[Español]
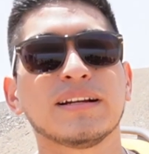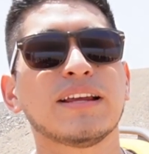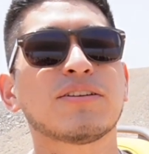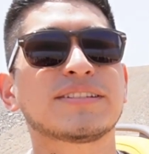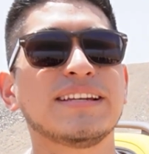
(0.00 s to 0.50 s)

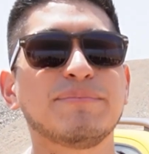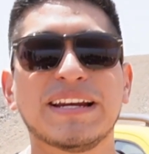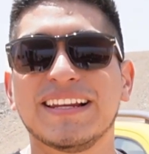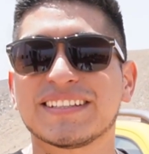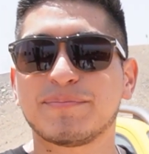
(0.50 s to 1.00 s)
Claro que sí,
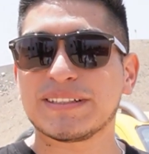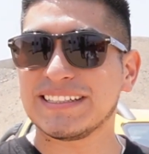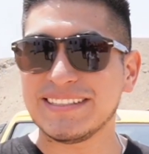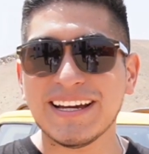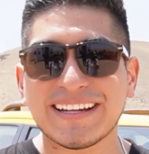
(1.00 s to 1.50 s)
mira, las
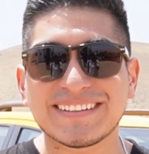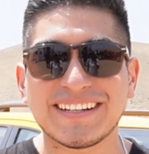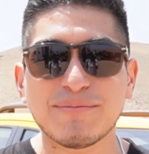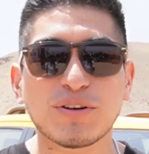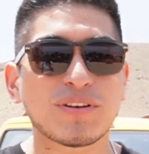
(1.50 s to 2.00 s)
expectativas que
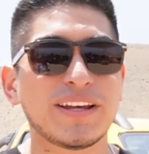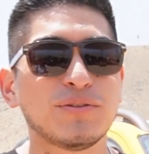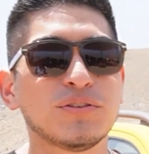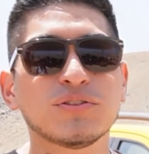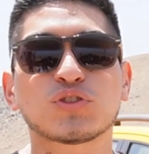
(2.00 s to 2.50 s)
tenemos con la
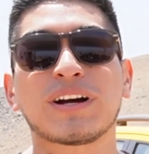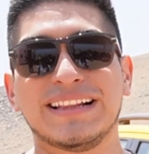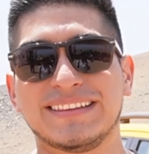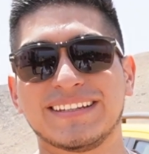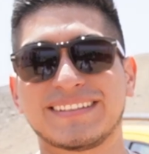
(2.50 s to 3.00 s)
E1 son
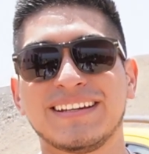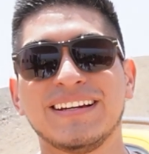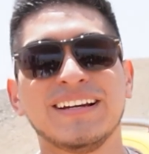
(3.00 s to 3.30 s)
altas.